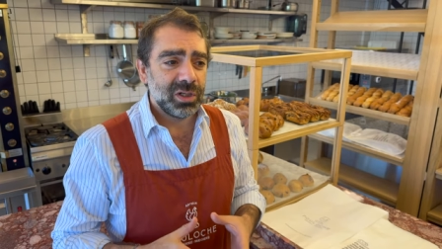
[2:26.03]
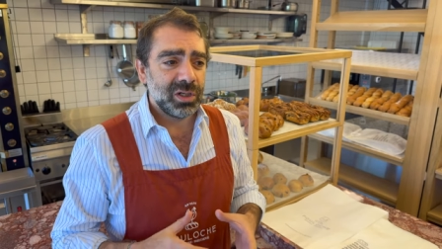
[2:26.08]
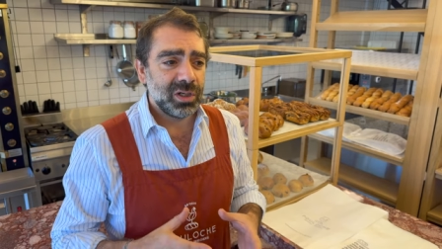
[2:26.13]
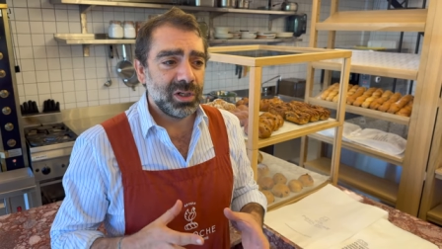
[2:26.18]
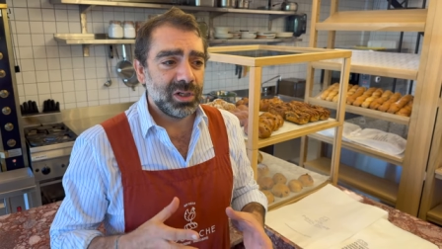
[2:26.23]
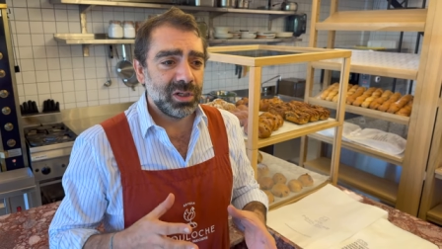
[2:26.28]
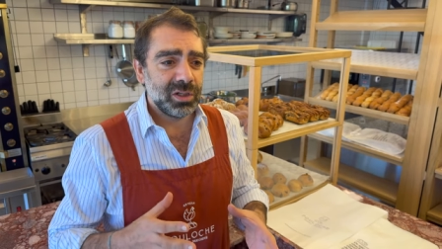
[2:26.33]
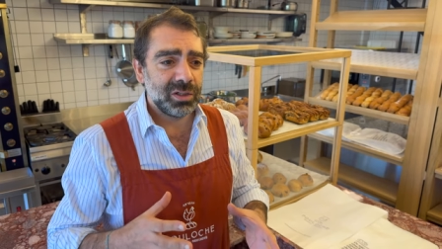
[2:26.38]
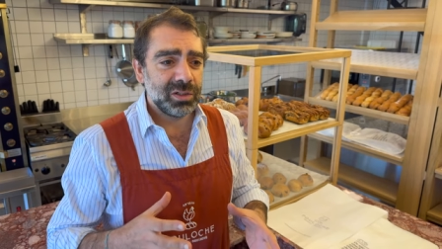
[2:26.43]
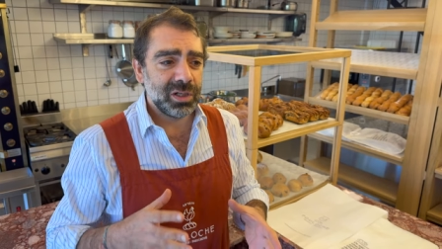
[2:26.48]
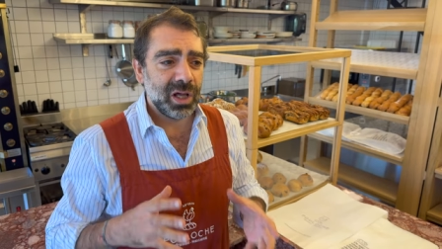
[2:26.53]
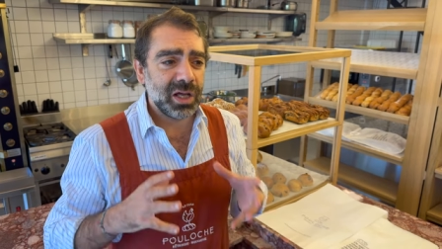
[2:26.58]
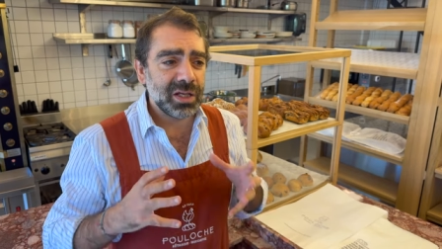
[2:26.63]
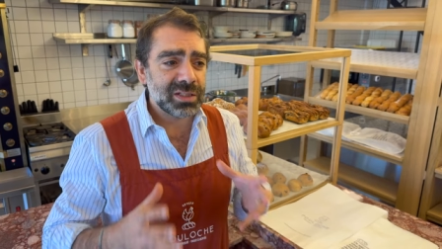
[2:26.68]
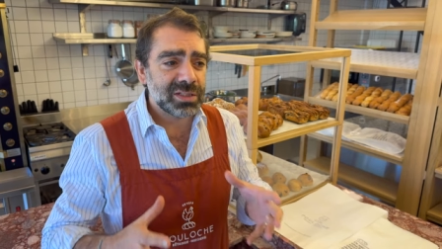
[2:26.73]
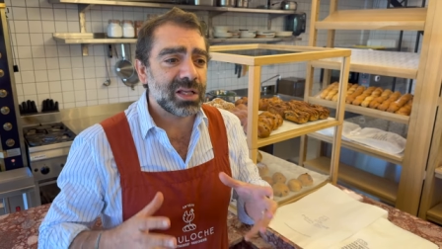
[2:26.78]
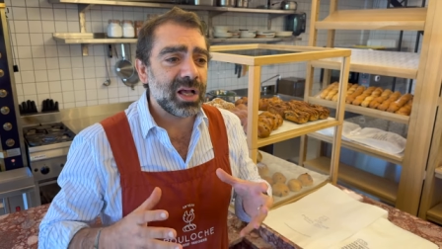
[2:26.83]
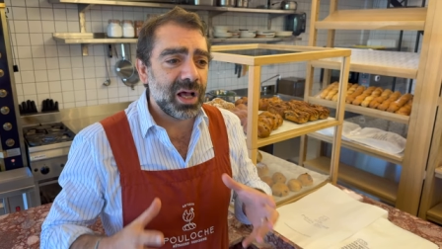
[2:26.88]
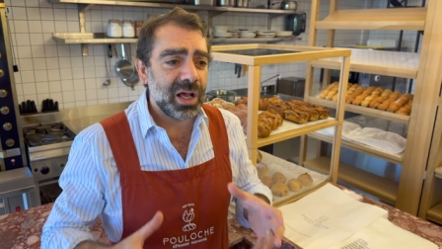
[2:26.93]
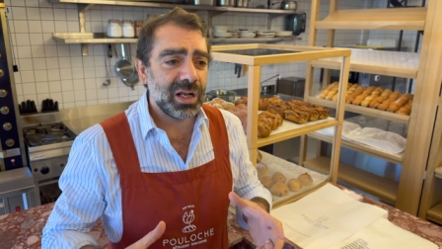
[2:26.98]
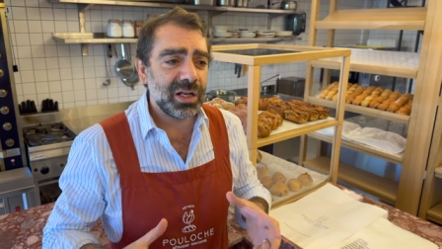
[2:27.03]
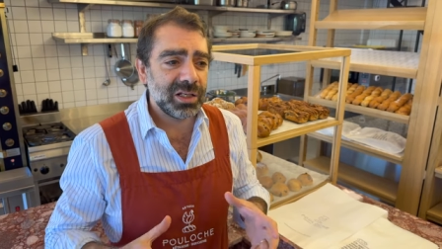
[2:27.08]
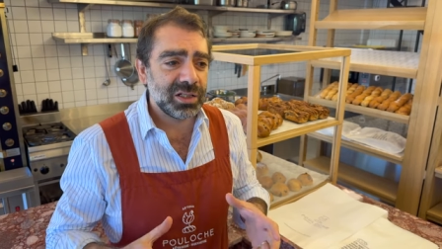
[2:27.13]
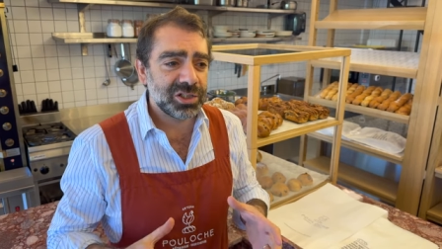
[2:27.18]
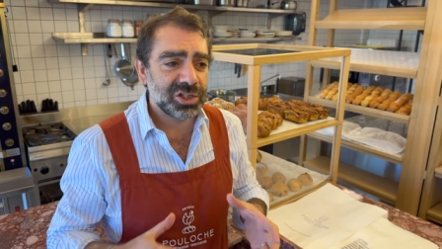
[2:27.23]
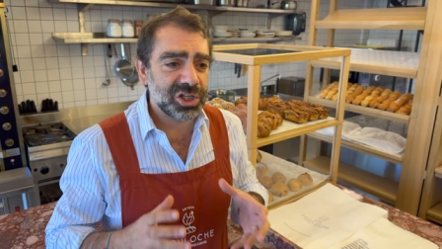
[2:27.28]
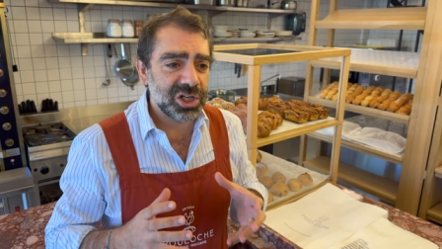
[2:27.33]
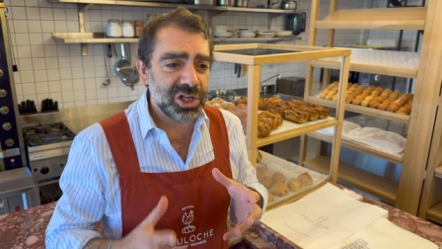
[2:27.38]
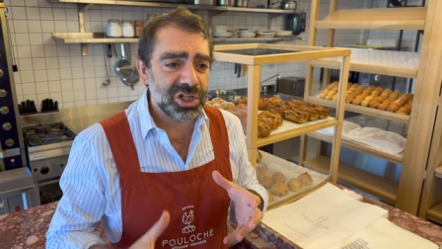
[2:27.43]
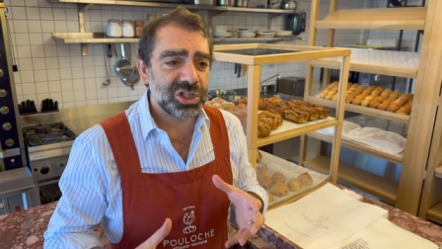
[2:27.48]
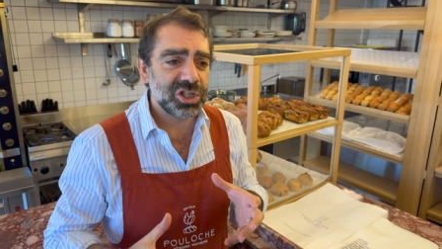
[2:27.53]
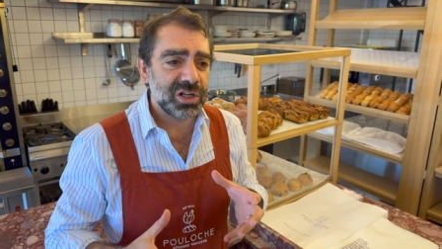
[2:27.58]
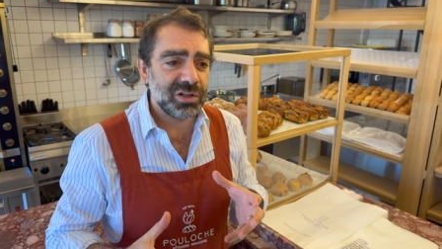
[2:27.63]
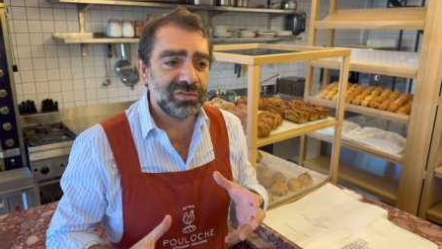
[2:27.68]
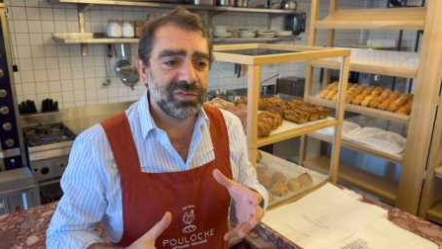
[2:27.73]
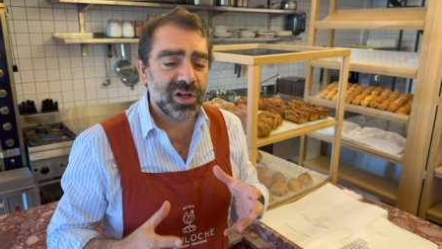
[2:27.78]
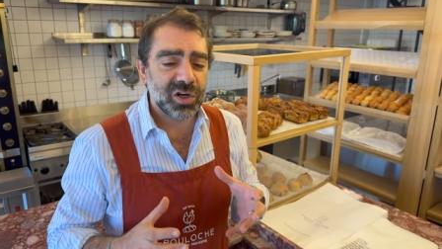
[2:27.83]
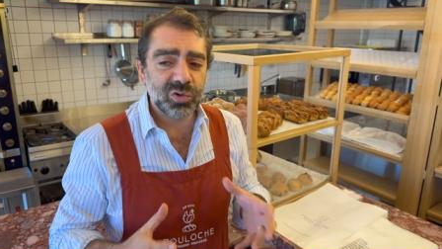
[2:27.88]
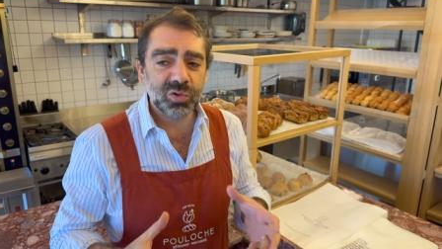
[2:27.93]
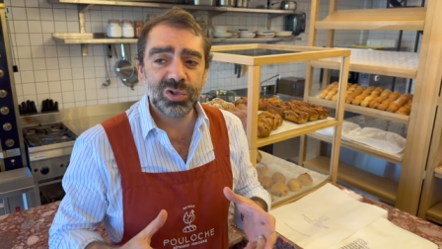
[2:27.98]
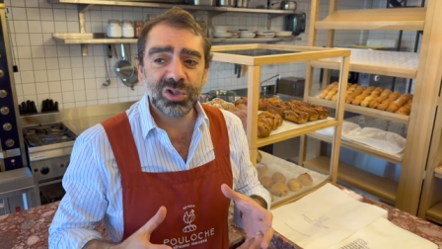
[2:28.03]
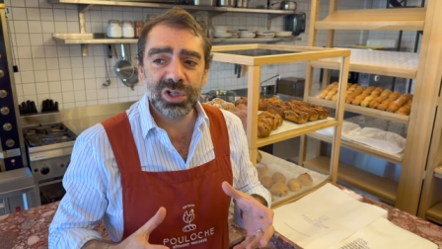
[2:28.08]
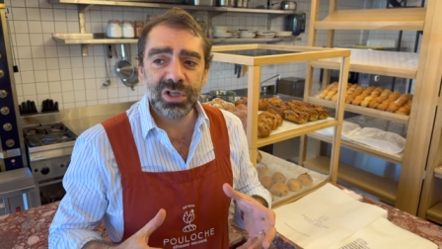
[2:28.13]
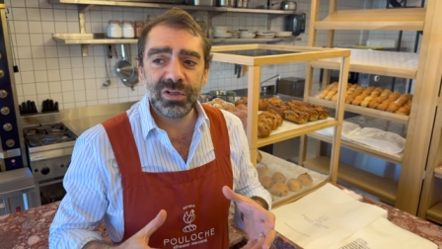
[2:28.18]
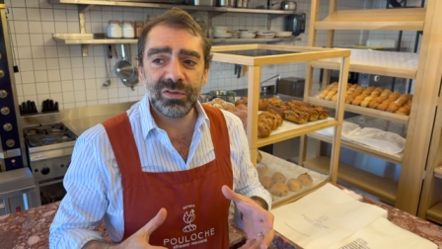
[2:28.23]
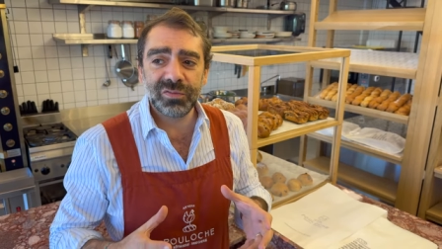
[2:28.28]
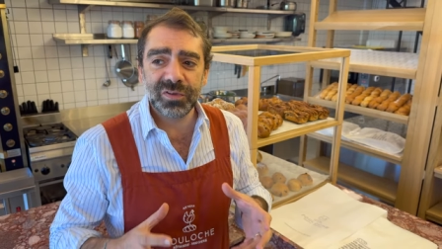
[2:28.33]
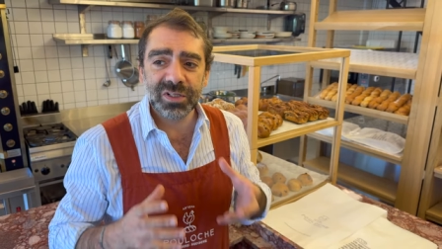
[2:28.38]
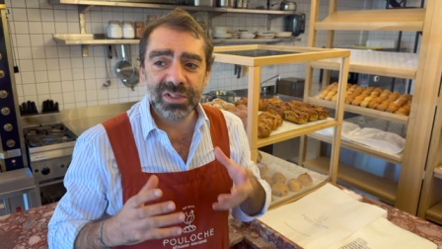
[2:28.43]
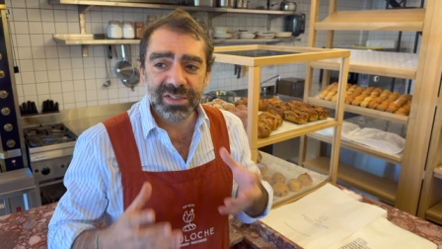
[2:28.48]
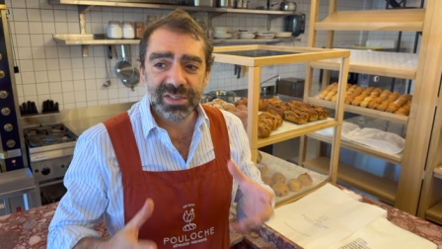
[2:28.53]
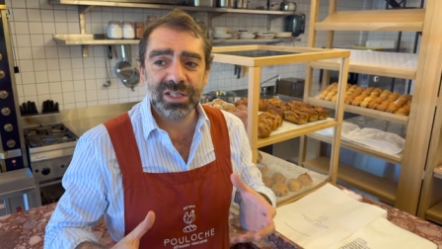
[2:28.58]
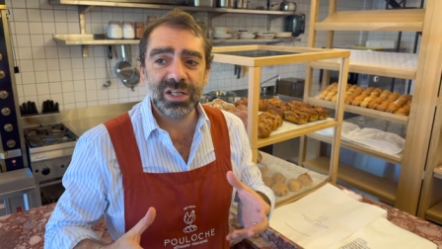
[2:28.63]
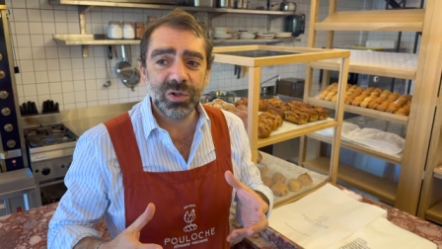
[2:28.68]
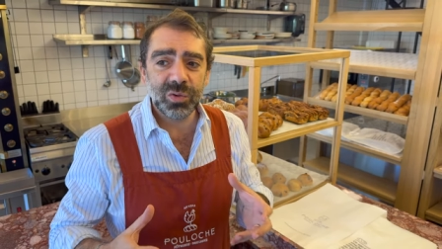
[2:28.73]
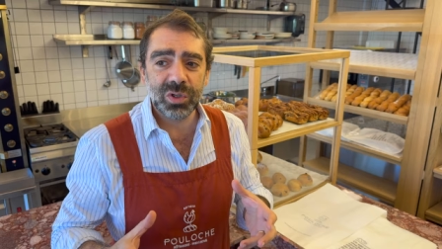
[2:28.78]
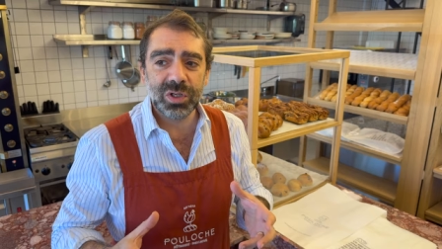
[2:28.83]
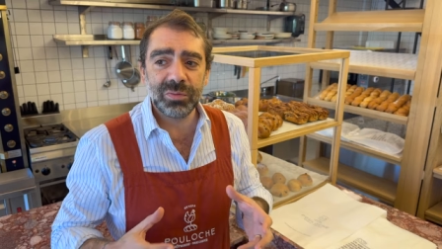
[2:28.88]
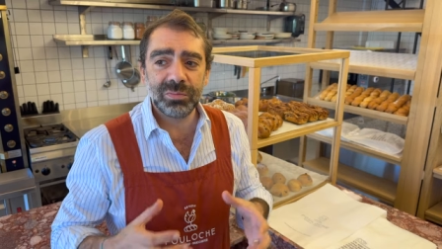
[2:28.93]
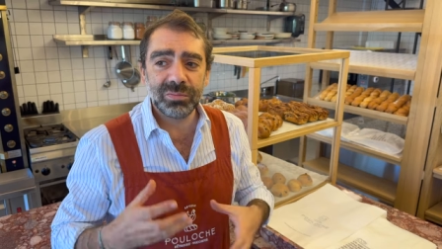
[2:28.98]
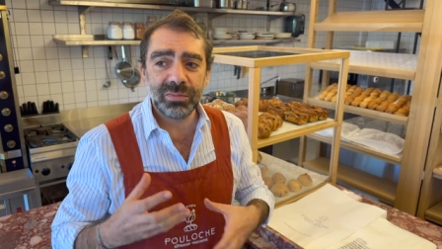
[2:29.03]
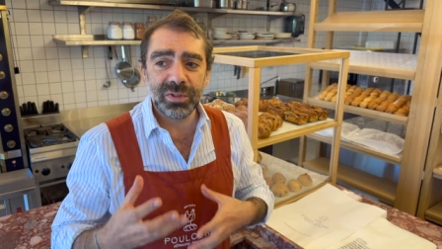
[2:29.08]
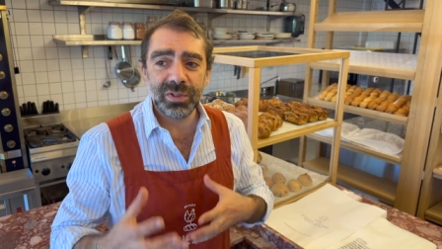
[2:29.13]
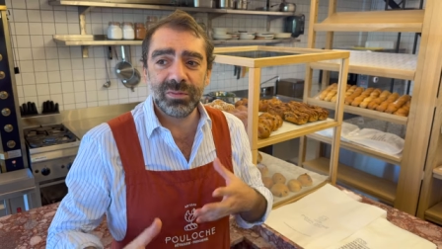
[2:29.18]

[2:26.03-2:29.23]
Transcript: آه، ناقصها الدجاج الفروج الفرنساوي اللي